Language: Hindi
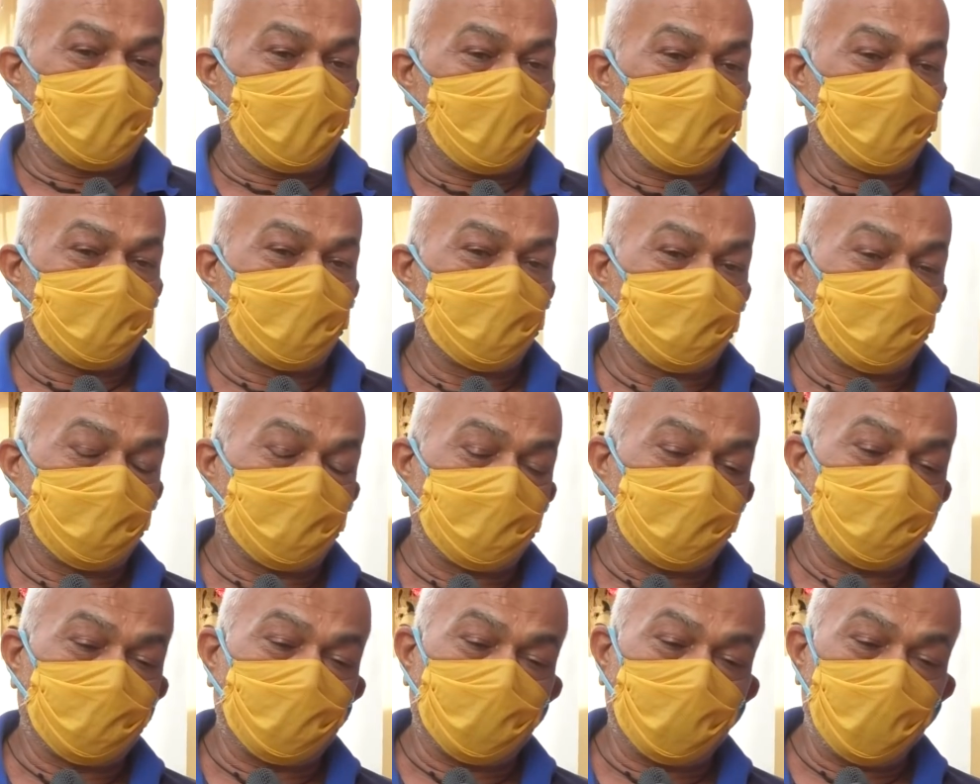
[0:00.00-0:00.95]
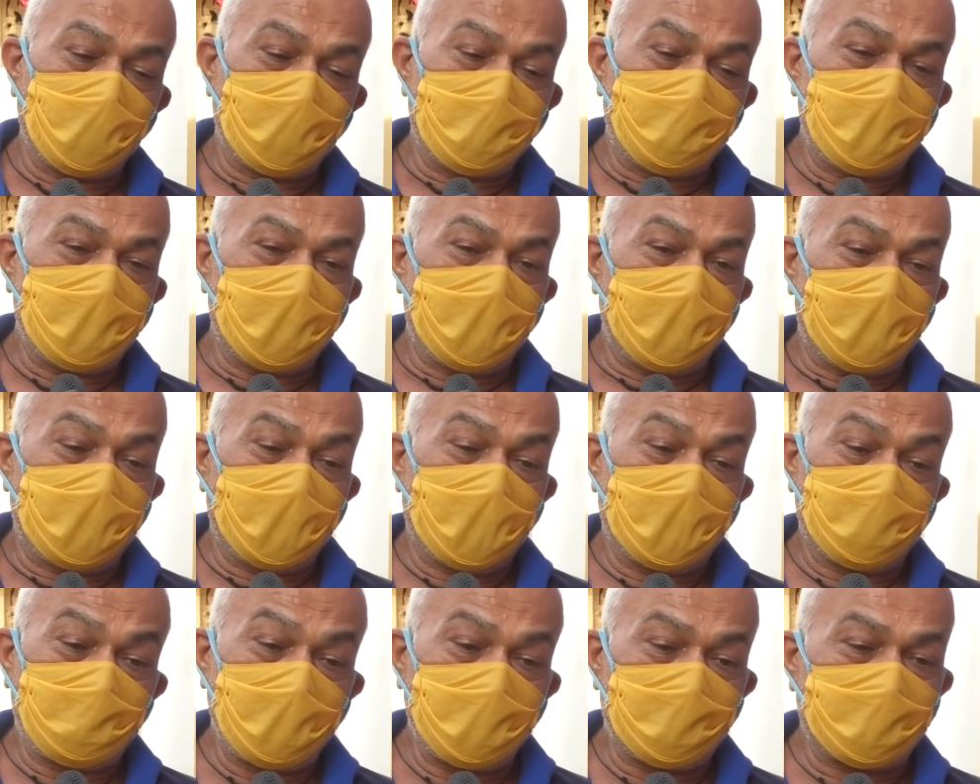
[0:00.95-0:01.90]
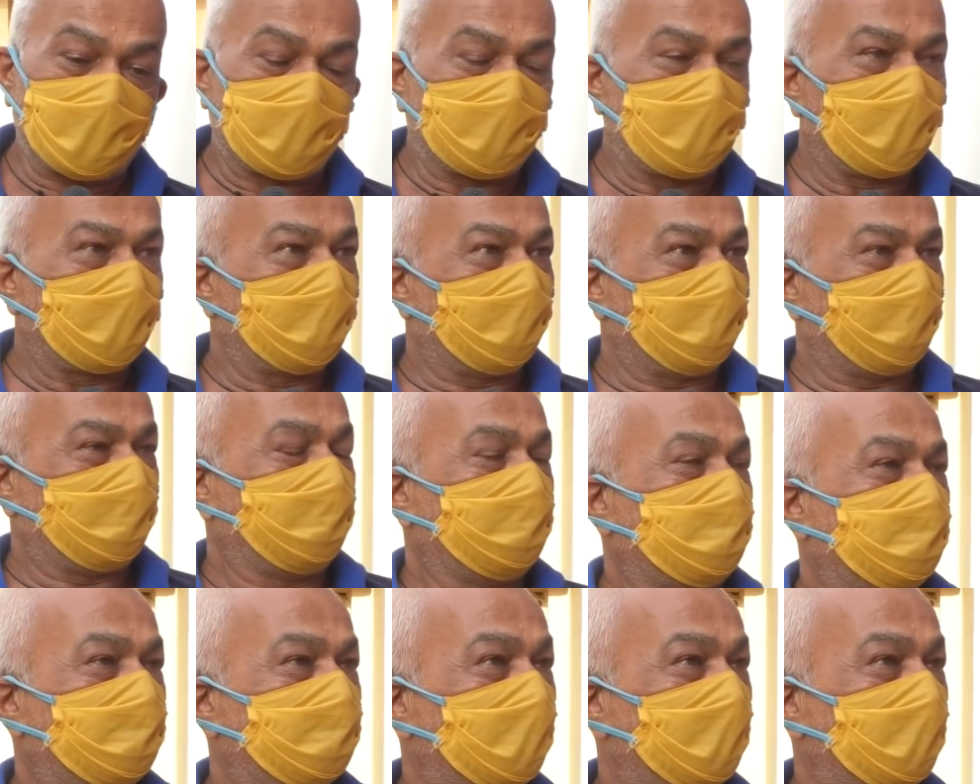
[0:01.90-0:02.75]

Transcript: जाएं कि कोई भी एक भी प्रकरण इस